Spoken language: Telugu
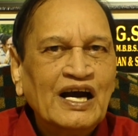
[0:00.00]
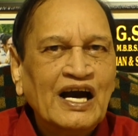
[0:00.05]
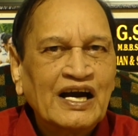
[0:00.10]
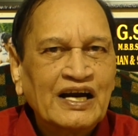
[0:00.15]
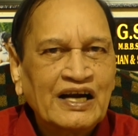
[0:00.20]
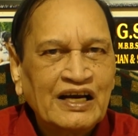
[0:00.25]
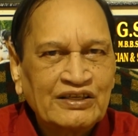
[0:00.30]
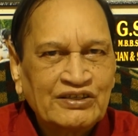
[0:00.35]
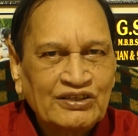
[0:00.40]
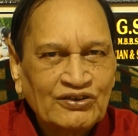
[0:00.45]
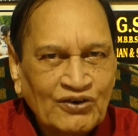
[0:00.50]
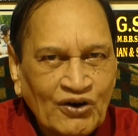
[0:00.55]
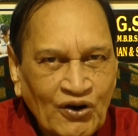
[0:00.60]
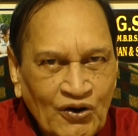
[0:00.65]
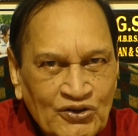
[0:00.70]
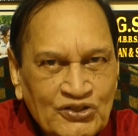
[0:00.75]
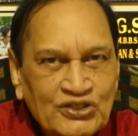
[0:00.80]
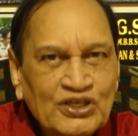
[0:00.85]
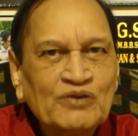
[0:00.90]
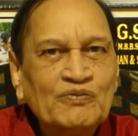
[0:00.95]
అక్కడ
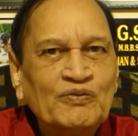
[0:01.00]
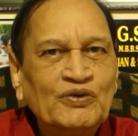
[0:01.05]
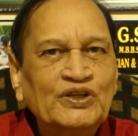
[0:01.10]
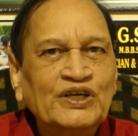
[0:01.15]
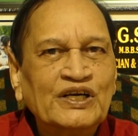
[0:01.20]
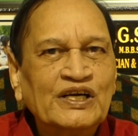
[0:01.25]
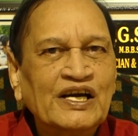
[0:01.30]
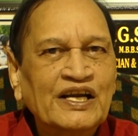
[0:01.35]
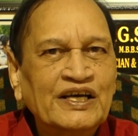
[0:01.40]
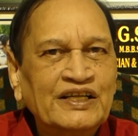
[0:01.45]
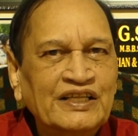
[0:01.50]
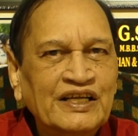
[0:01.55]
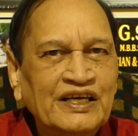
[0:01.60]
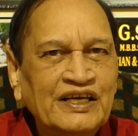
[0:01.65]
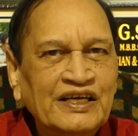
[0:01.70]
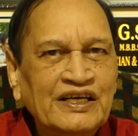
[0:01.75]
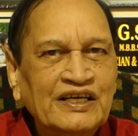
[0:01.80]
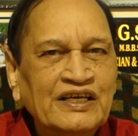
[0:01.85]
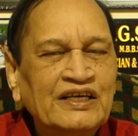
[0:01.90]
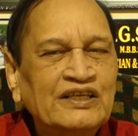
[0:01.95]
కౌన్సిలింగ్ పొందినట్లయితే
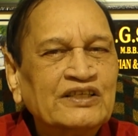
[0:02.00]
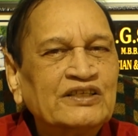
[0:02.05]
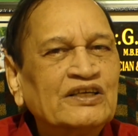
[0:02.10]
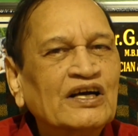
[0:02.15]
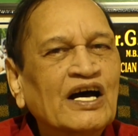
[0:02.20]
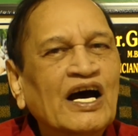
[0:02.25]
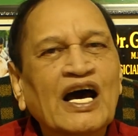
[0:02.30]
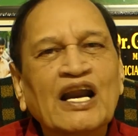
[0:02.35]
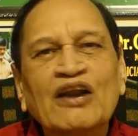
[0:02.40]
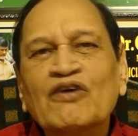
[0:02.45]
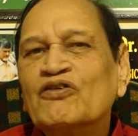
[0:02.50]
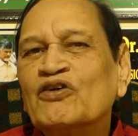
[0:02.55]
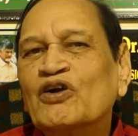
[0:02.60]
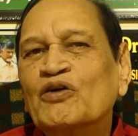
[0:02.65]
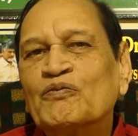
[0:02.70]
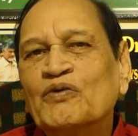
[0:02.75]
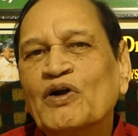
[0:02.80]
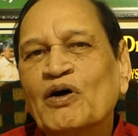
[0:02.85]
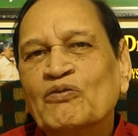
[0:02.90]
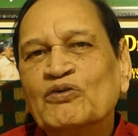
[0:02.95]
చాలా
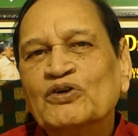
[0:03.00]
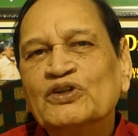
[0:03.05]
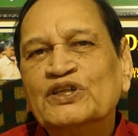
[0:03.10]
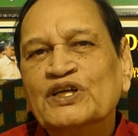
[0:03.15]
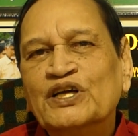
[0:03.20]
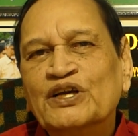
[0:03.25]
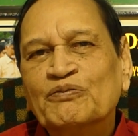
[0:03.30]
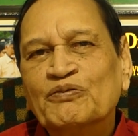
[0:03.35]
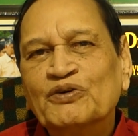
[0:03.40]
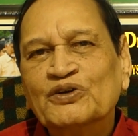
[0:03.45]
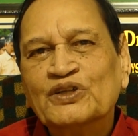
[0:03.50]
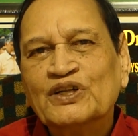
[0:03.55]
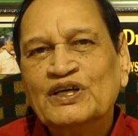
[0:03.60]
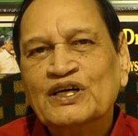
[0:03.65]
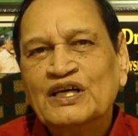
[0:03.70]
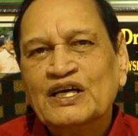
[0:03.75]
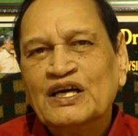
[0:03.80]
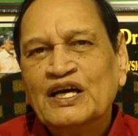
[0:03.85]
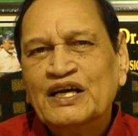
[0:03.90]
వరకు ప్రాబ్లం తీరిపోతుంది